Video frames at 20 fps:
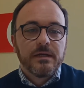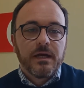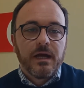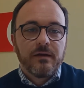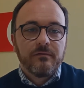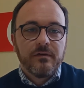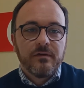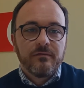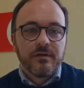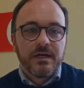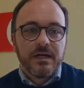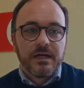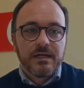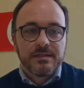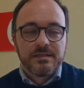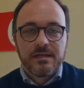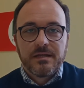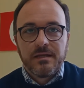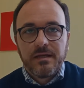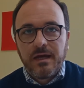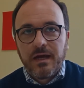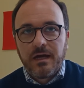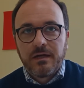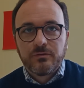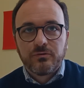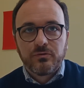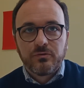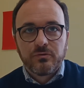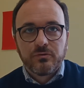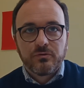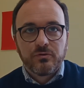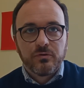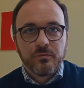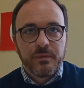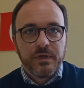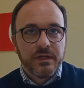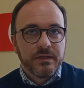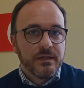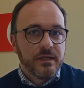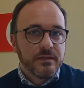aveva segnato
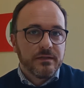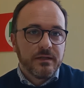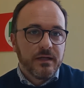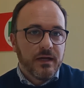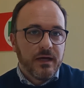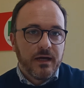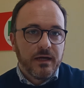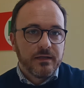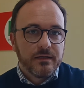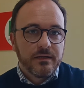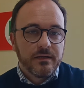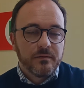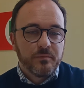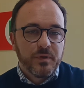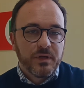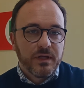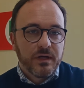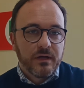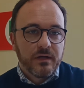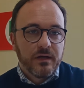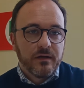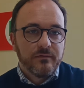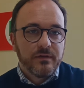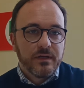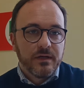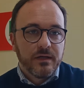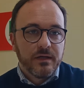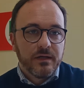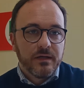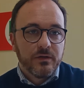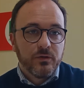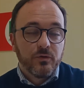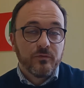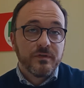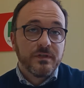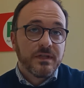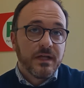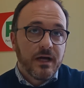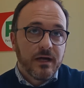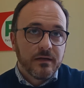come deadline per avere
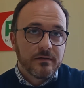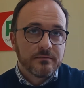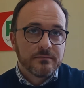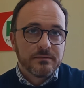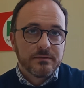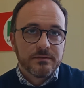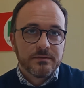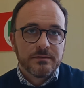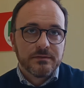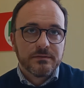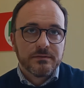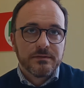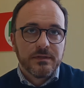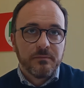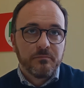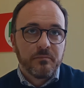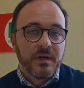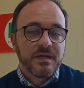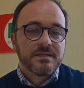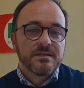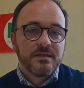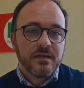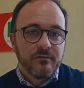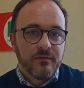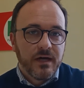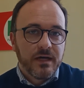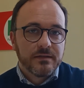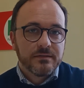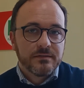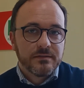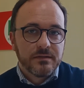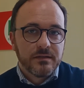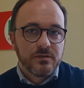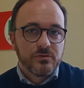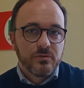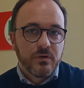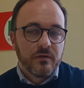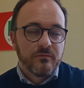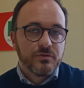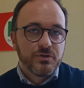novità eh, e passi avanti
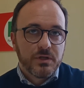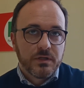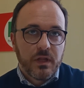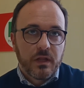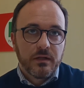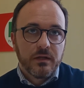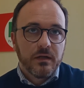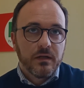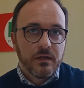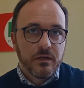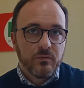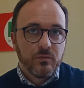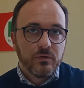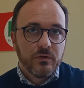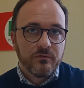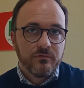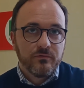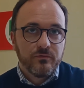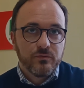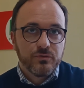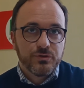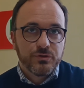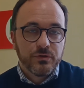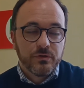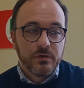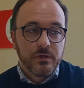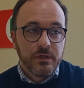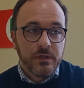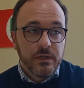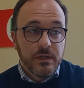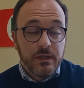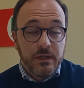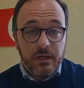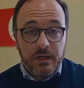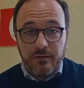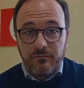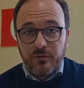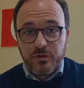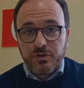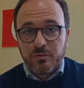sulla vicenda dell'irriguo del Fucino.
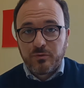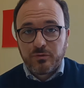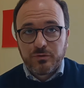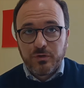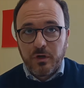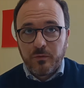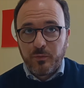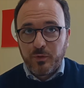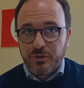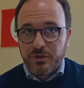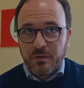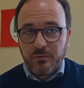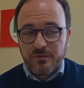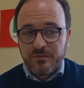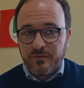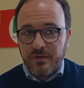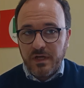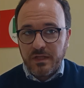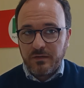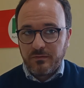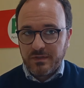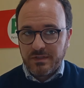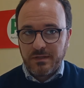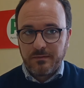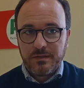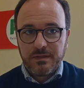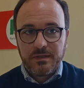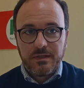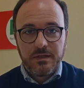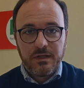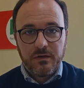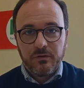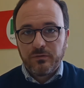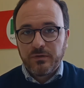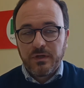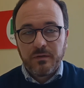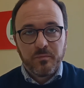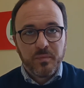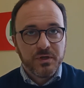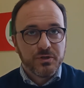Invece purtroppo ci siamo svegliati questa mattina
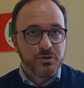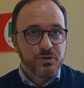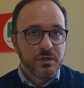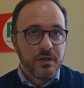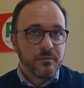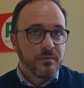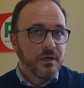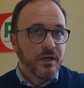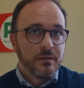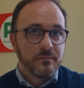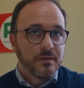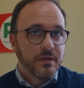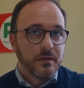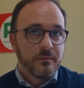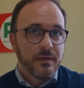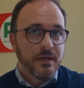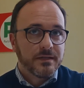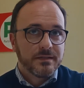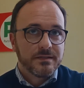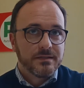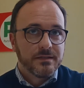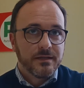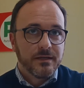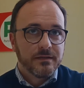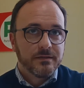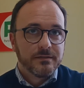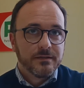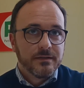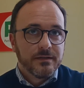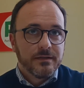con il pesce d'aprile per la Marsica.